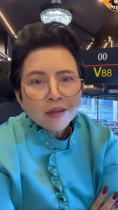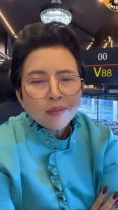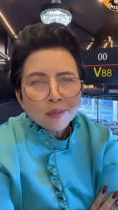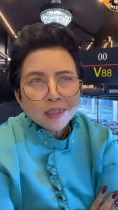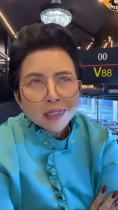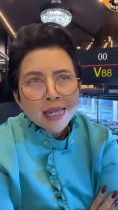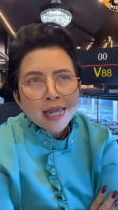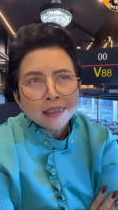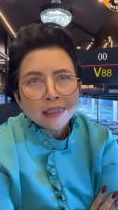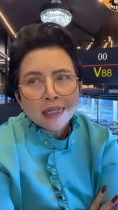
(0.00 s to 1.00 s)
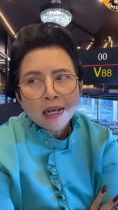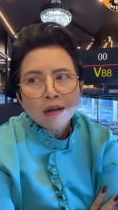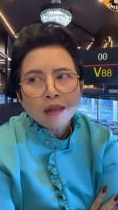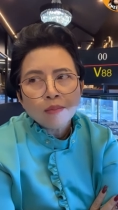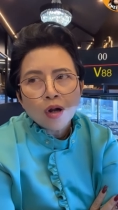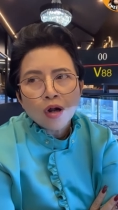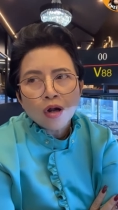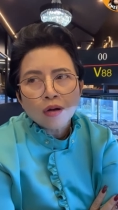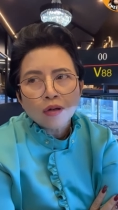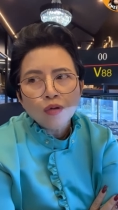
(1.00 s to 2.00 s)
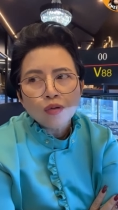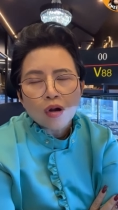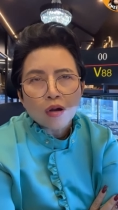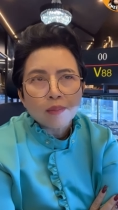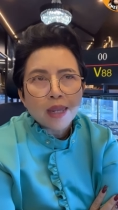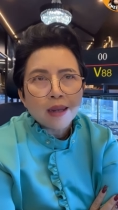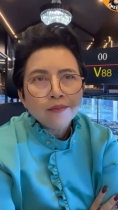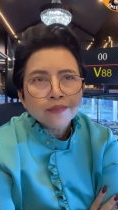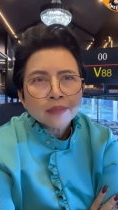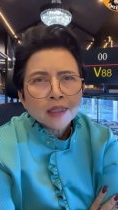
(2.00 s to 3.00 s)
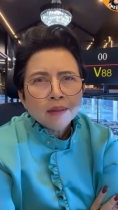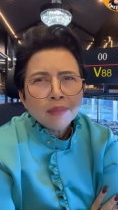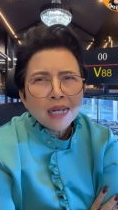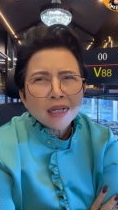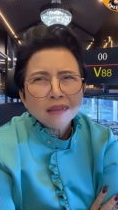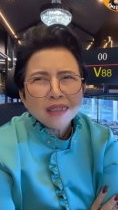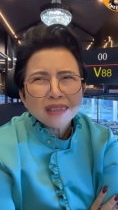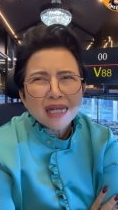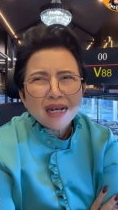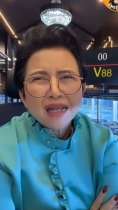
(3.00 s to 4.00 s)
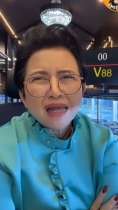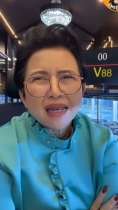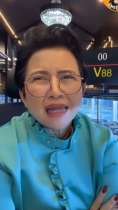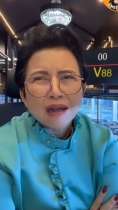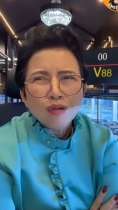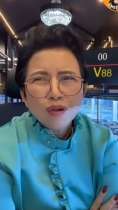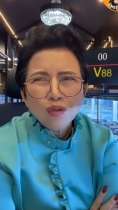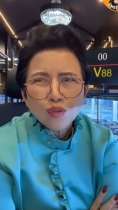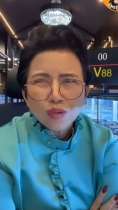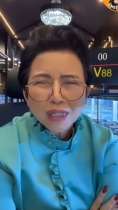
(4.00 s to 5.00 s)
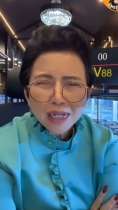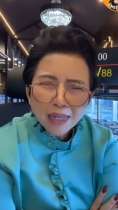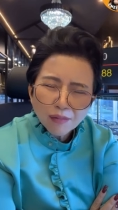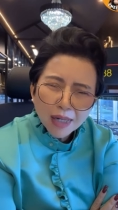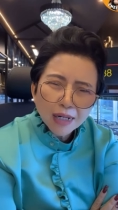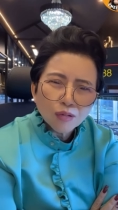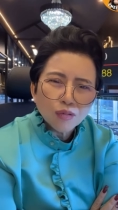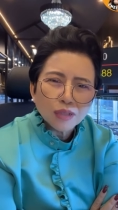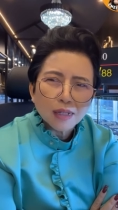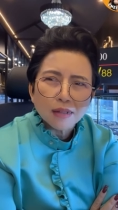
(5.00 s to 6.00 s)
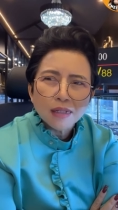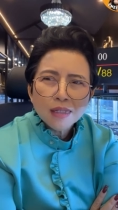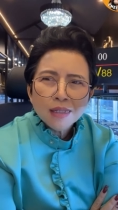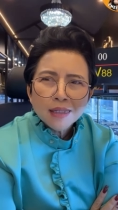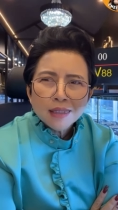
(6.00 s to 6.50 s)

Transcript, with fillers: ชีวิตมาถึงขั้นอย่างนี้แล้วเรามองลูกออกมามานั่งนึกในใจแล้ว อนาคตลูกกูยังไง ว่าถ้ากูยัง